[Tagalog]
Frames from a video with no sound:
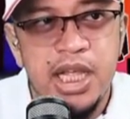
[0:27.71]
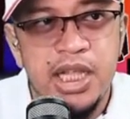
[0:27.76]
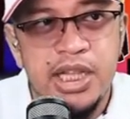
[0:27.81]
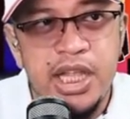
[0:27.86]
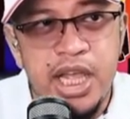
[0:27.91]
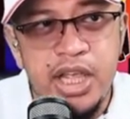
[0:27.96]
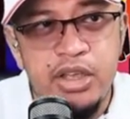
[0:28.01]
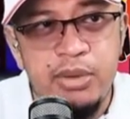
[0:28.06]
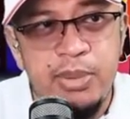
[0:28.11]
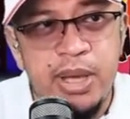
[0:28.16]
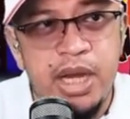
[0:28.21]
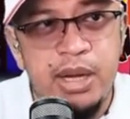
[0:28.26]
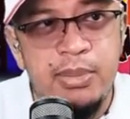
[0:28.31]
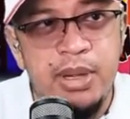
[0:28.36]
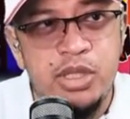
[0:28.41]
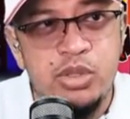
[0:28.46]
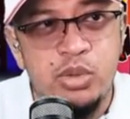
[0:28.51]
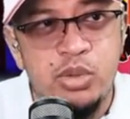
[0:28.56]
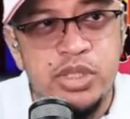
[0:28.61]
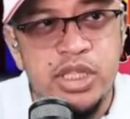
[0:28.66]
Thank you very
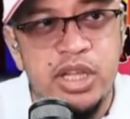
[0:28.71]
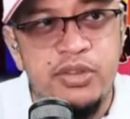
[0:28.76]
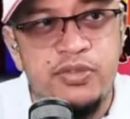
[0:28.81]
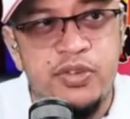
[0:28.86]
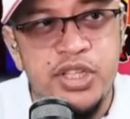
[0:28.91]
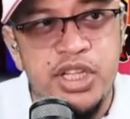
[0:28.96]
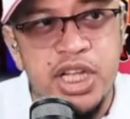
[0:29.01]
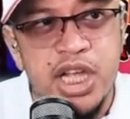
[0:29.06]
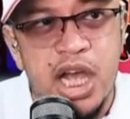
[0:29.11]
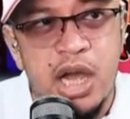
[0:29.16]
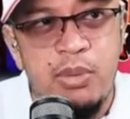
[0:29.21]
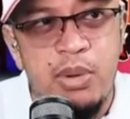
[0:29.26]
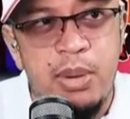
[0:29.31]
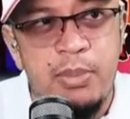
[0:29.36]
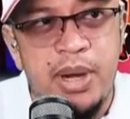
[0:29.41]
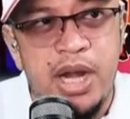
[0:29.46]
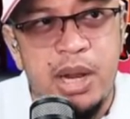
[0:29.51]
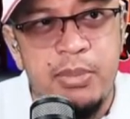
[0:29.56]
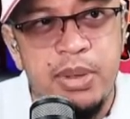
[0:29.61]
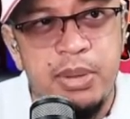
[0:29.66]
much. Susan Fujikawa,
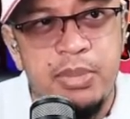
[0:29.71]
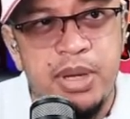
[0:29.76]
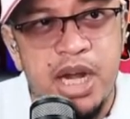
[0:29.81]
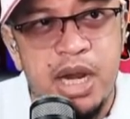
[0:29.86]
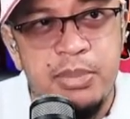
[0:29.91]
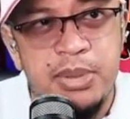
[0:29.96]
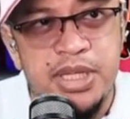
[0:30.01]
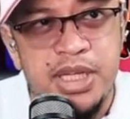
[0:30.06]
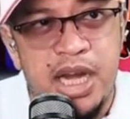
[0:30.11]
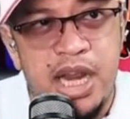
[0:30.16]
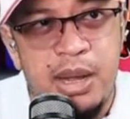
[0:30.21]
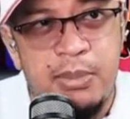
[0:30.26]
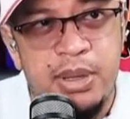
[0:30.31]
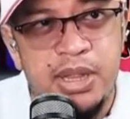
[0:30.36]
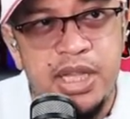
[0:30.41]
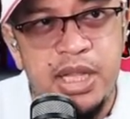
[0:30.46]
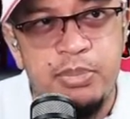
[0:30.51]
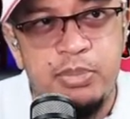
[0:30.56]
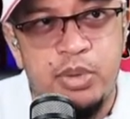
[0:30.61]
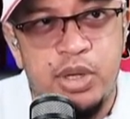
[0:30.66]
maraming maraming salamat
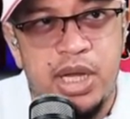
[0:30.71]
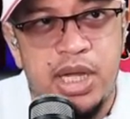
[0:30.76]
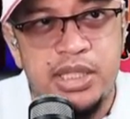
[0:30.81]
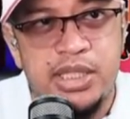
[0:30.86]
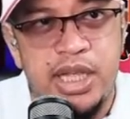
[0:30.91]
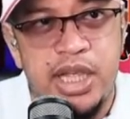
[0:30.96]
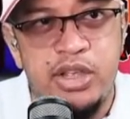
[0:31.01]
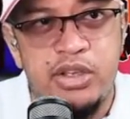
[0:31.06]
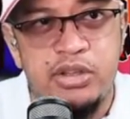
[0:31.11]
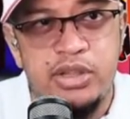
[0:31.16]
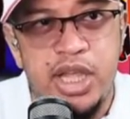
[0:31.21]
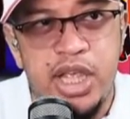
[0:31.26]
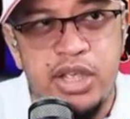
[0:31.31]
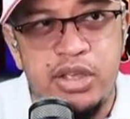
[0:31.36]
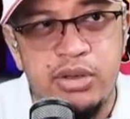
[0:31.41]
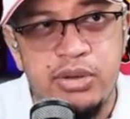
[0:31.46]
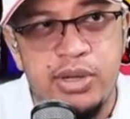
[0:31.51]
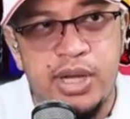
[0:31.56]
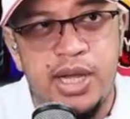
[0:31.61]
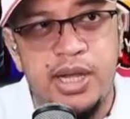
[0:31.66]
din po. Ah. Thank you, thank
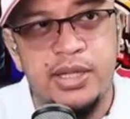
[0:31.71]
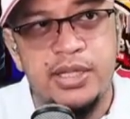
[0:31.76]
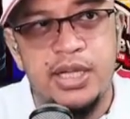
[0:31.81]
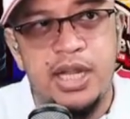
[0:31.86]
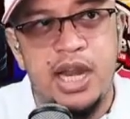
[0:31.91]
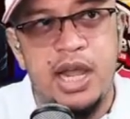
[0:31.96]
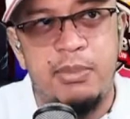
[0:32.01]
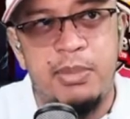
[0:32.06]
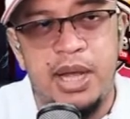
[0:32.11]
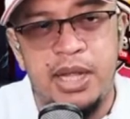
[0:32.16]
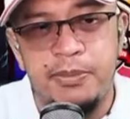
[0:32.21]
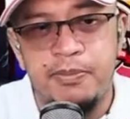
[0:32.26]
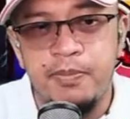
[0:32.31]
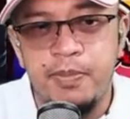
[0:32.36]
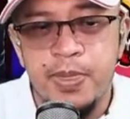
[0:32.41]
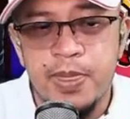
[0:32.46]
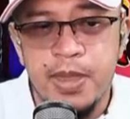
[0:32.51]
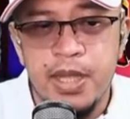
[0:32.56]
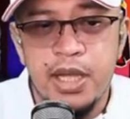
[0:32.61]
you. Ha? Ah. Salamat.